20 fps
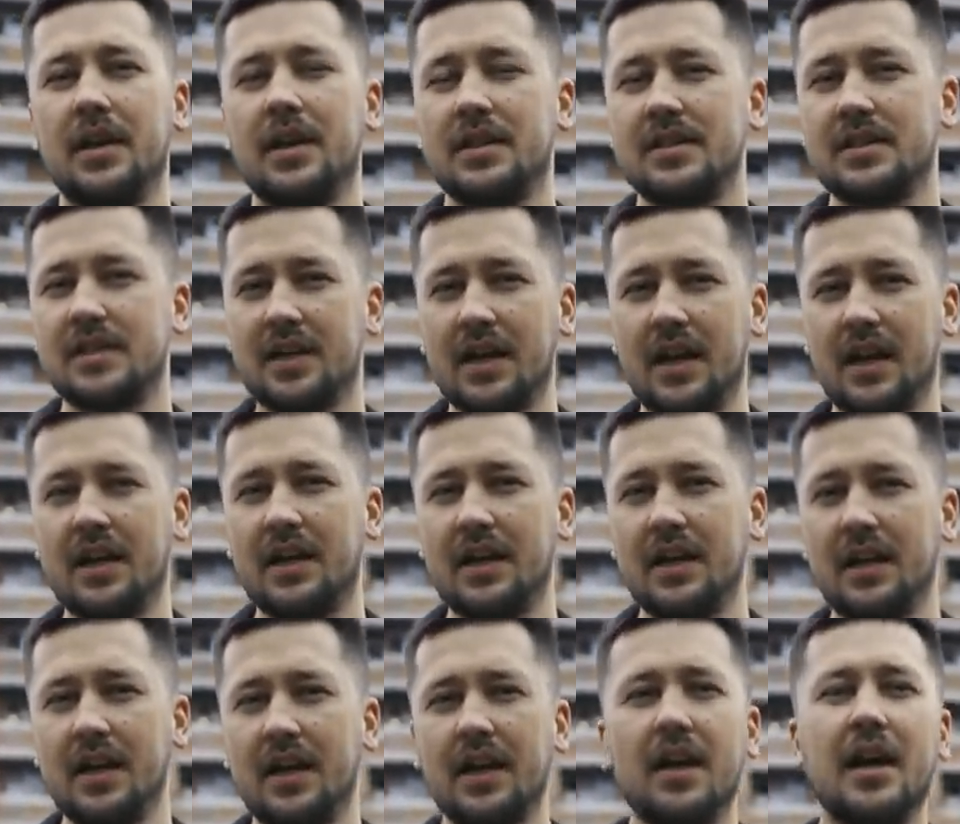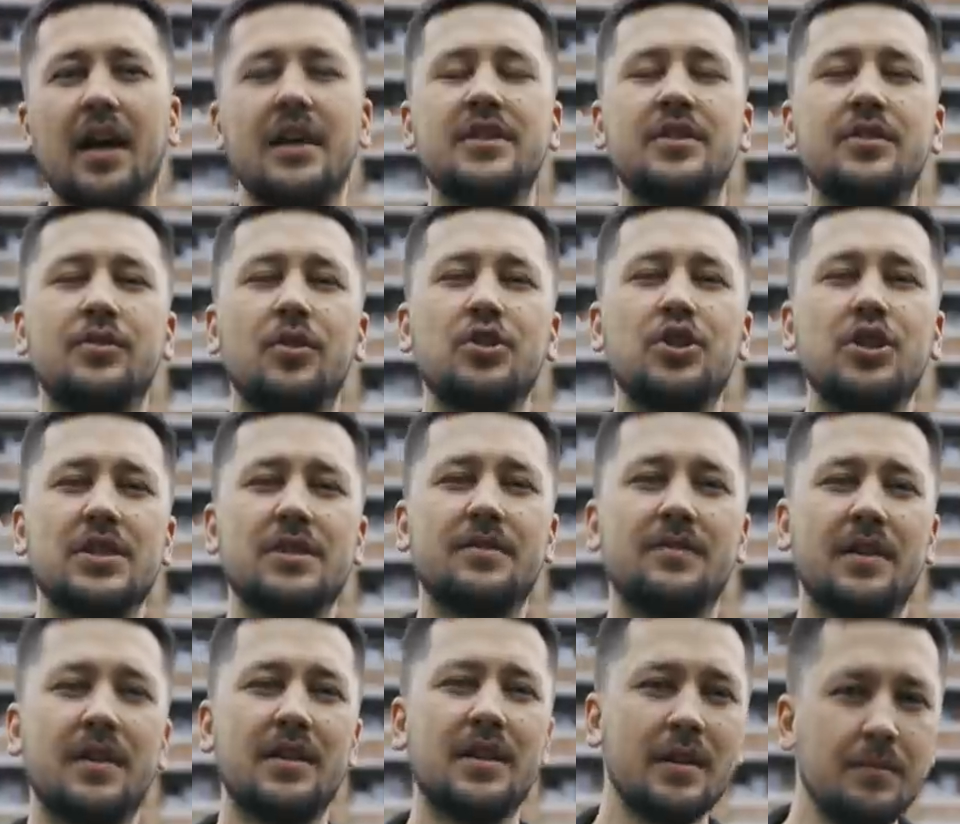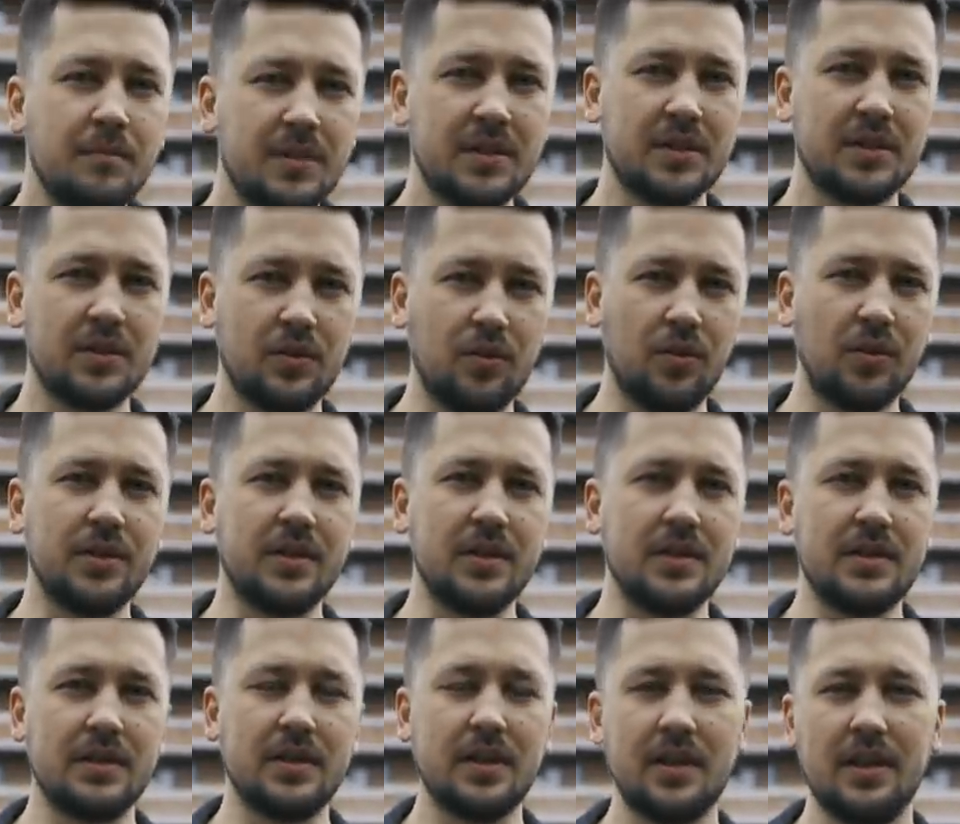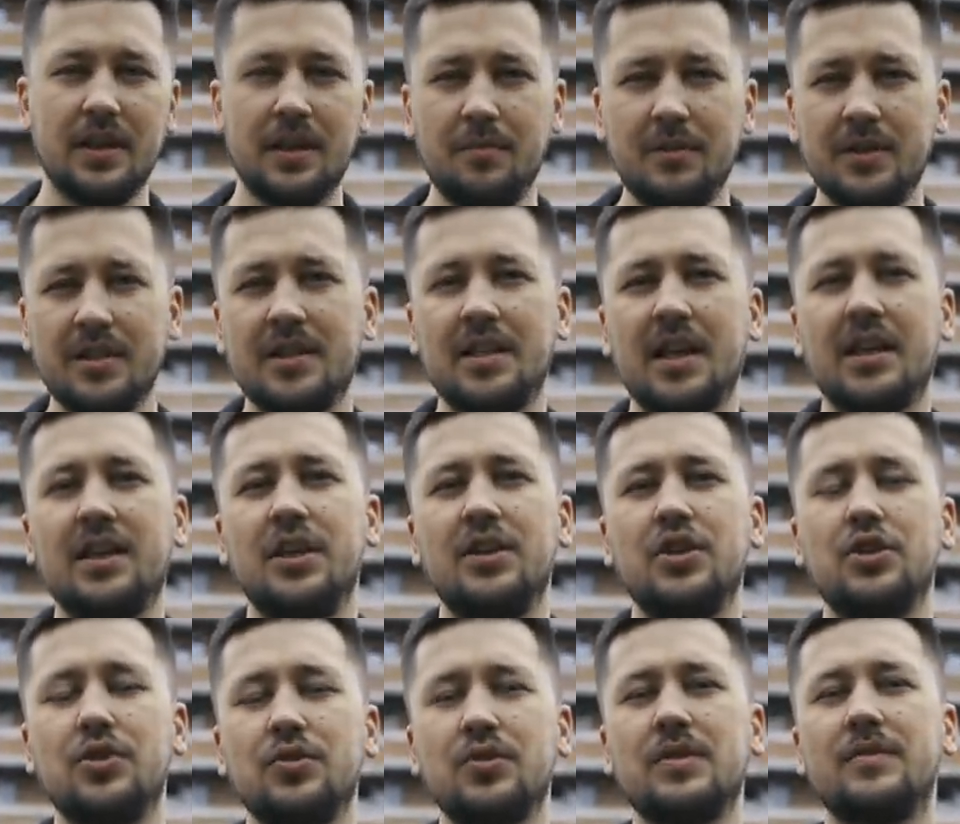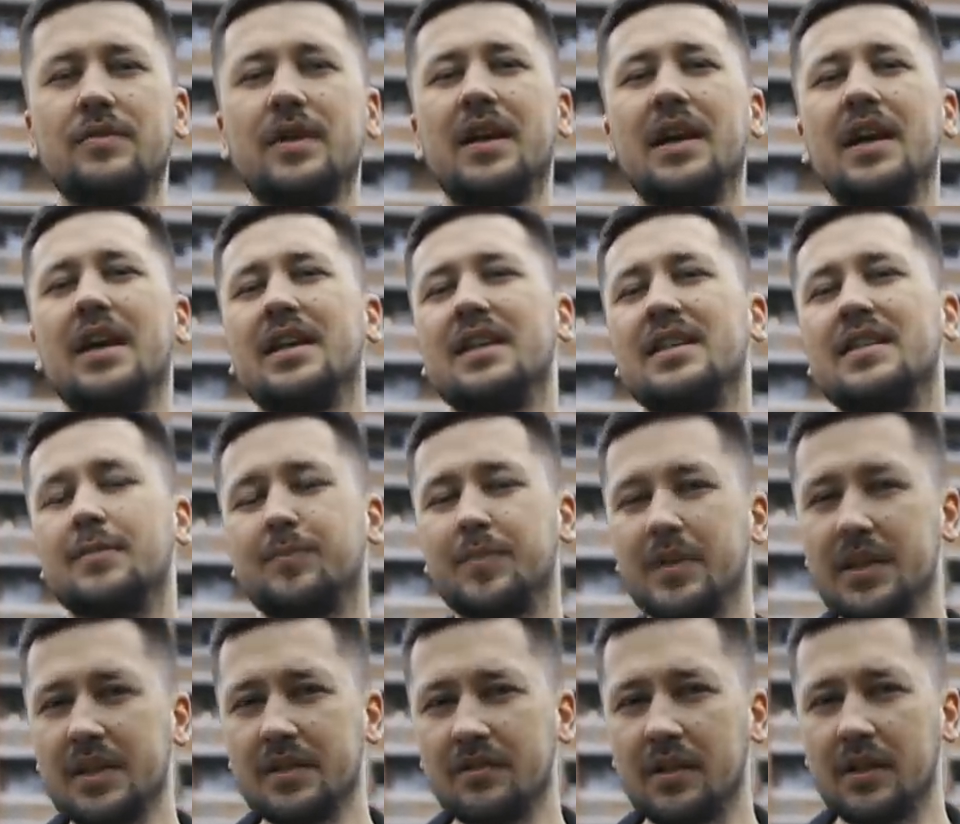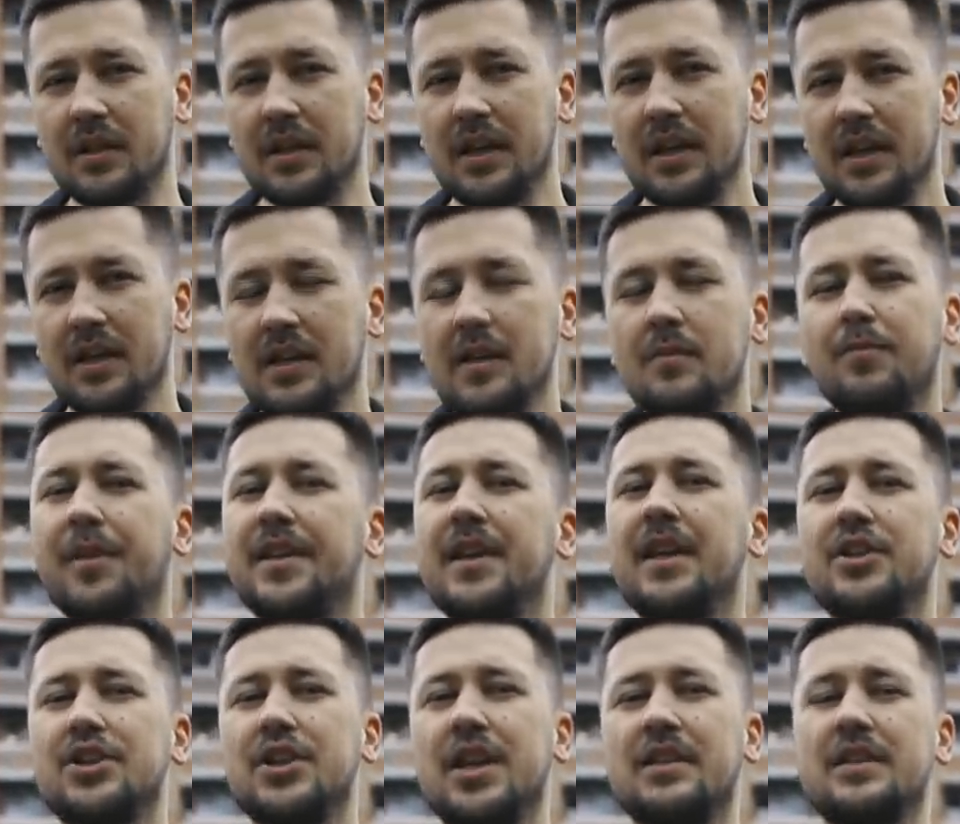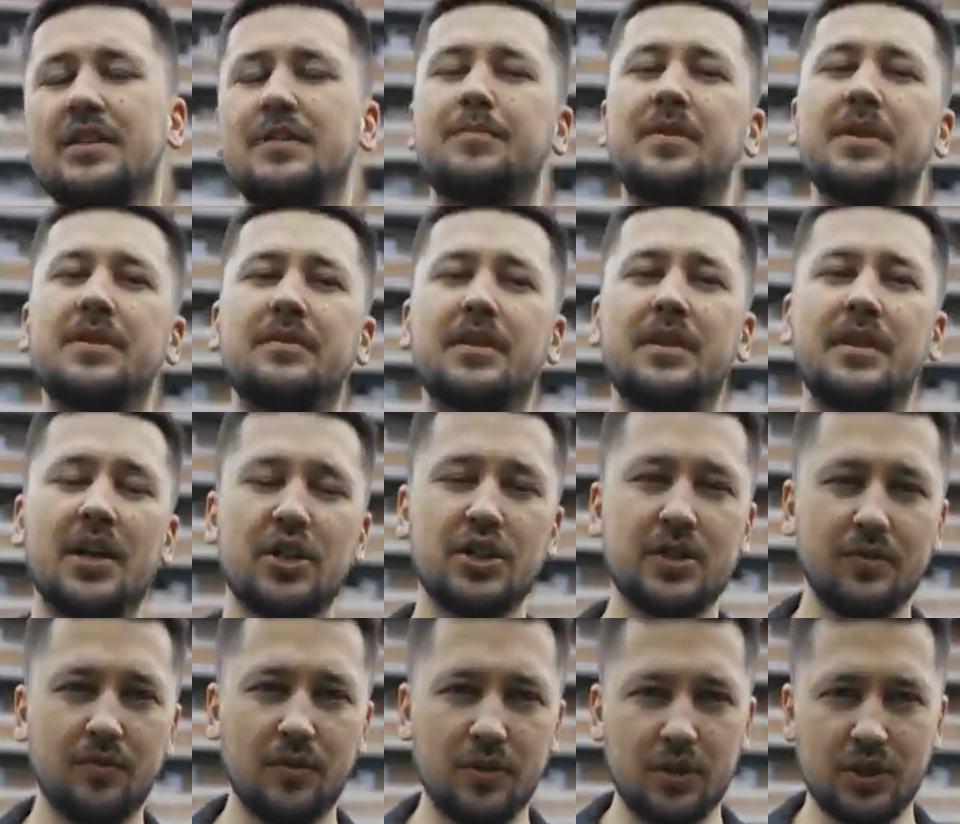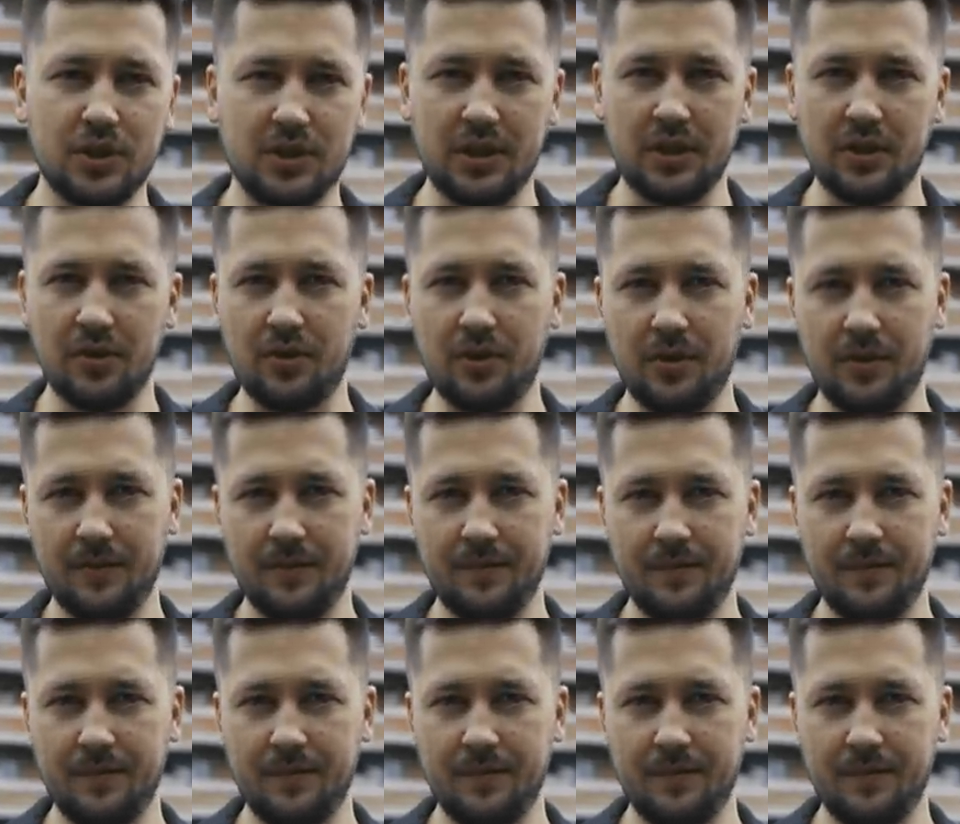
Страх одиночество и безысходность. Именно такие чувства испытывал и продолжает испытывать наш сегодняшний герой.